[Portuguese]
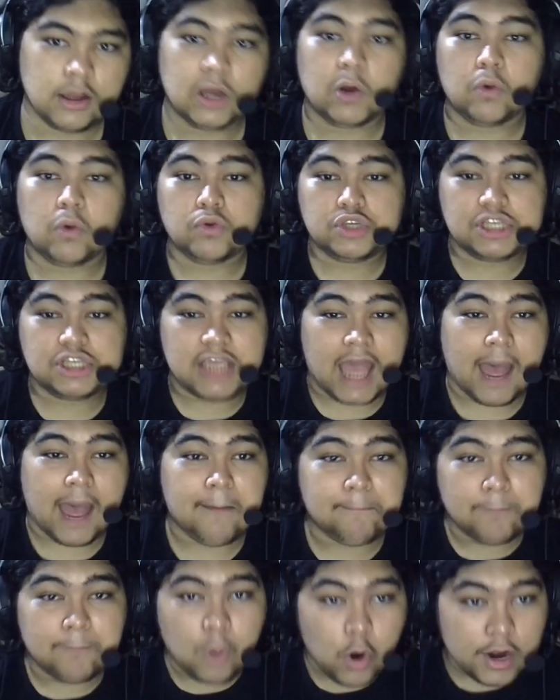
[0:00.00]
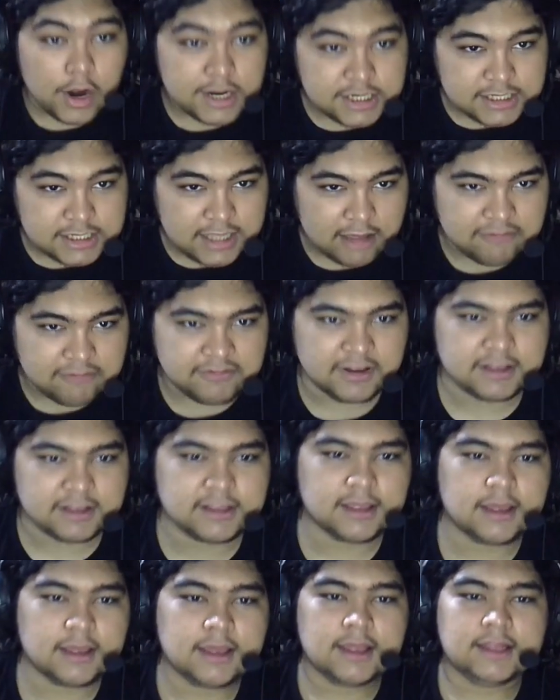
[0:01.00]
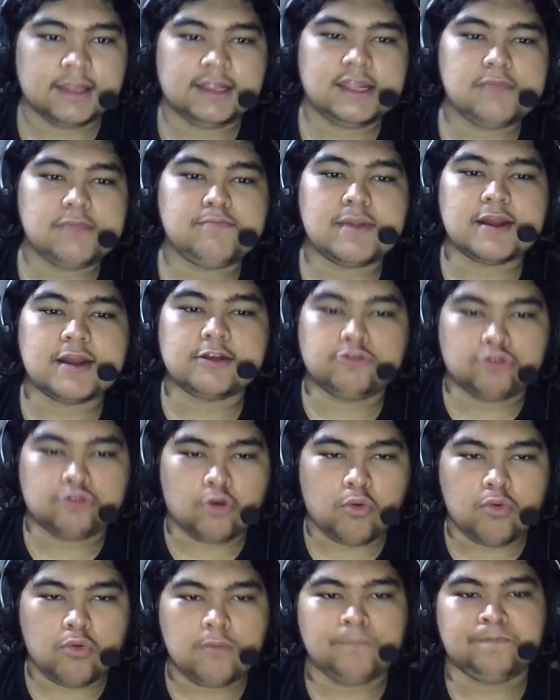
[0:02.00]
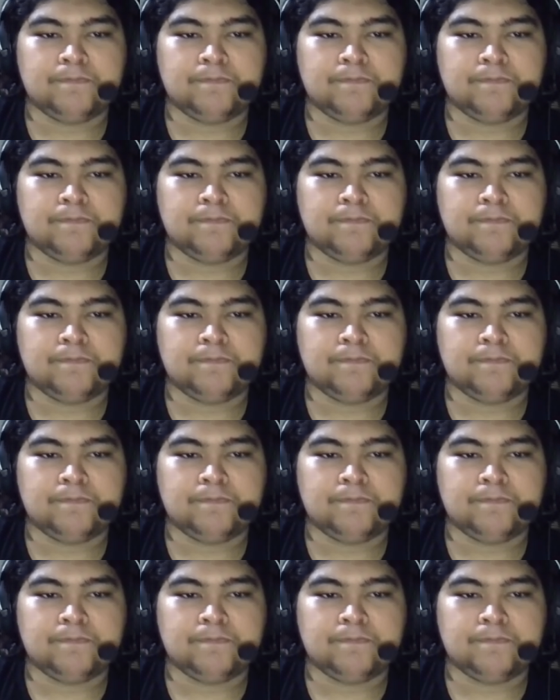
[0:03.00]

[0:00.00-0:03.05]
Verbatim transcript: onde a morte da Wanda libertou